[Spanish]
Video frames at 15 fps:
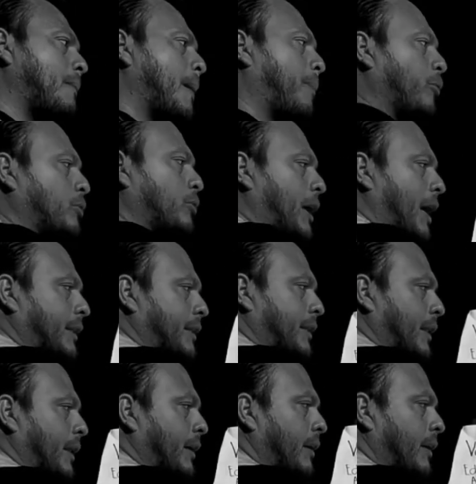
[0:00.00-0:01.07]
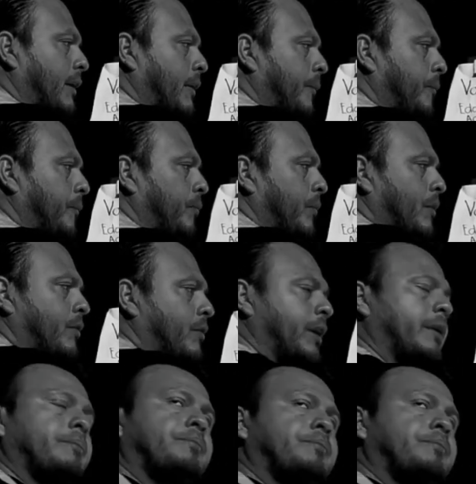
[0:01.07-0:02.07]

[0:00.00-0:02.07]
más puntaje te dan. ¿Sí?